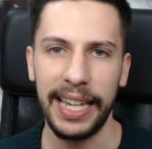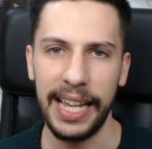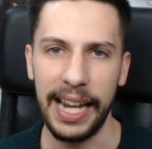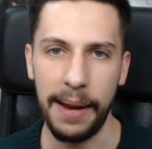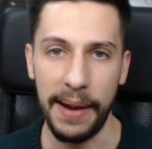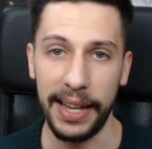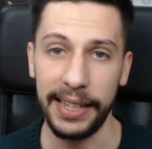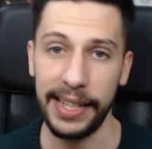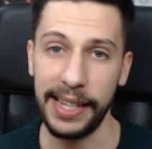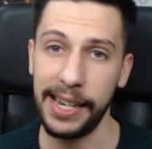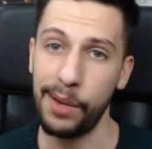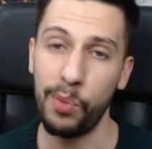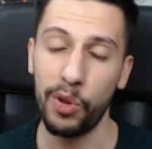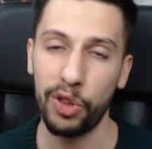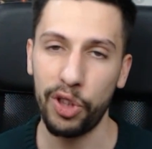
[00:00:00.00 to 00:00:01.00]
que la verdad que
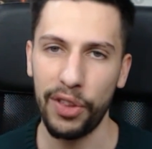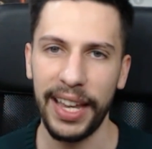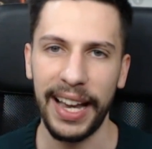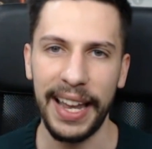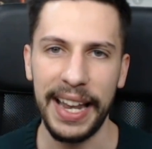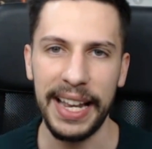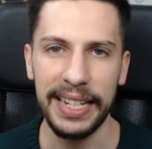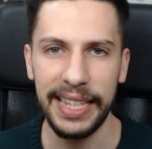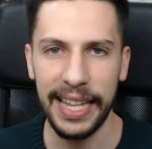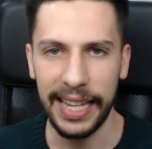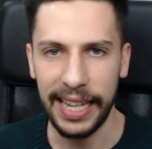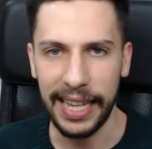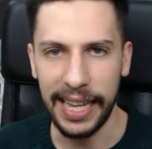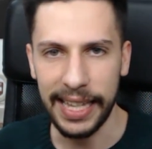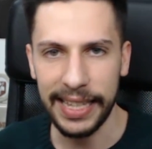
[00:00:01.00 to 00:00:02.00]
tenía un montón de ganas
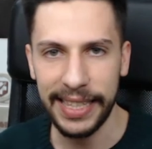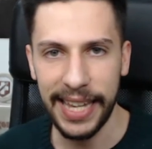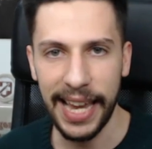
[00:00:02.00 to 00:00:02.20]
de que